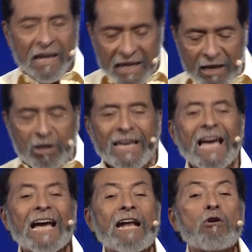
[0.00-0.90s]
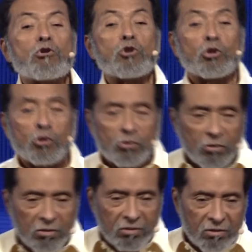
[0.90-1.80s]
¿Y quién es nosotros?
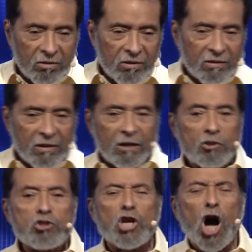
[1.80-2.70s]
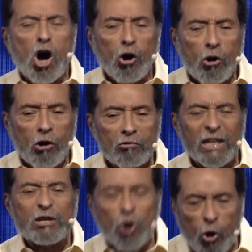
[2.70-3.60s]
Yo
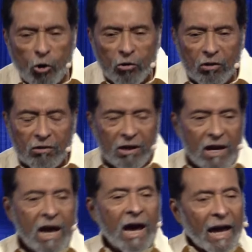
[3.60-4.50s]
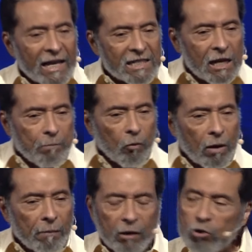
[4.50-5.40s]
di yo. Ese es el
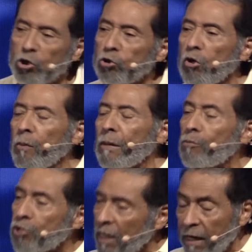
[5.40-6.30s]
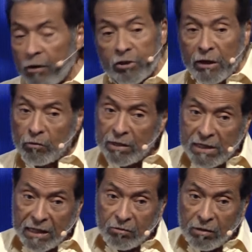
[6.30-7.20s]
problema. Nosotros no podemos seguir, y lo sigo
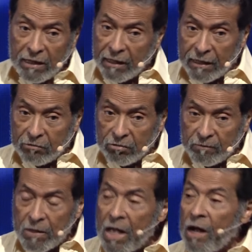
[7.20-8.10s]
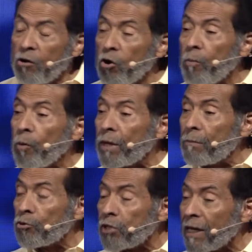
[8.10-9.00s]
diciendo cada rato, no
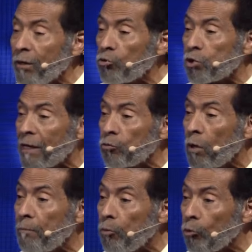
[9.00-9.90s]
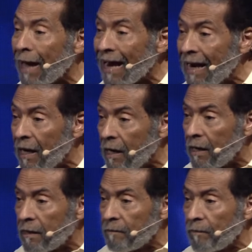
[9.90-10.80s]
podemos seguir usando el plural,
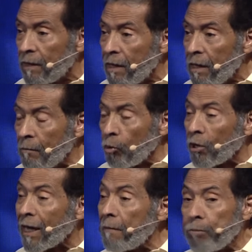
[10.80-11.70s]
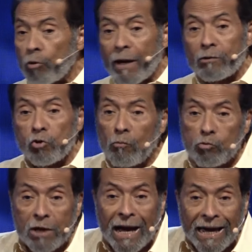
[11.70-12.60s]
porque el plural son
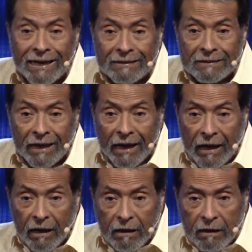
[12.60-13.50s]
mucha gente.